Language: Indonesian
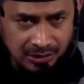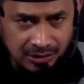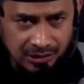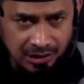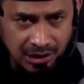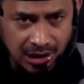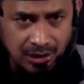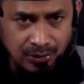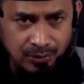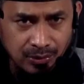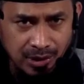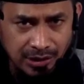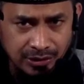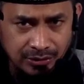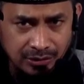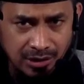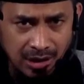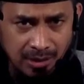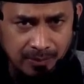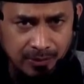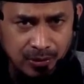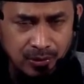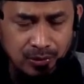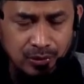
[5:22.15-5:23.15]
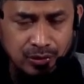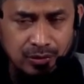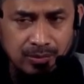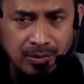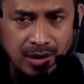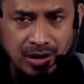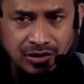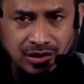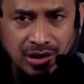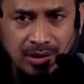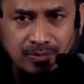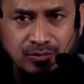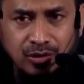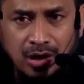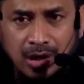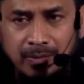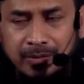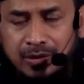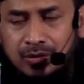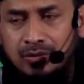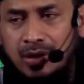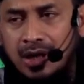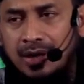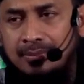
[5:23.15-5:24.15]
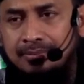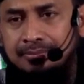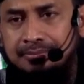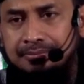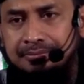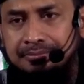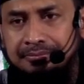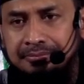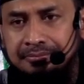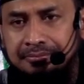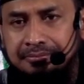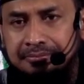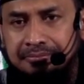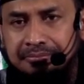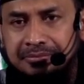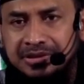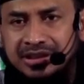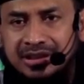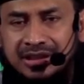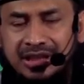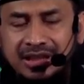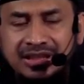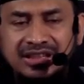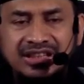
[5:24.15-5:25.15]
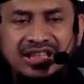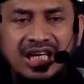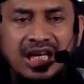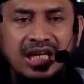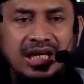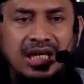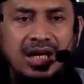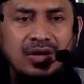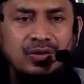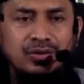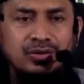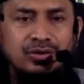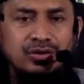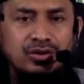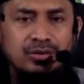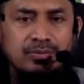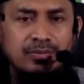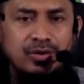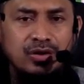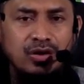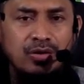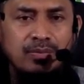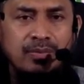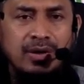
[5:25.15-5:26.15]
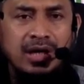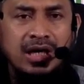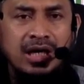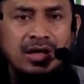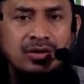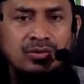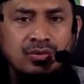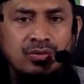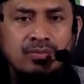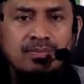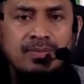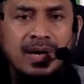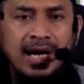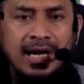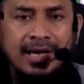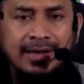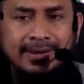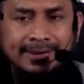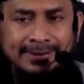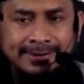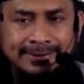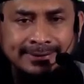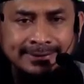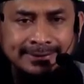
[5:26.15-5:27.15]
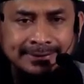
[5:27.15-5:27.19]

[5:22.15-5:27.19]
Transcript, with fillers: Yang kedua juga menuduh bahwa Syekh Muhammad Wahab berencana untuk merobohkan kubah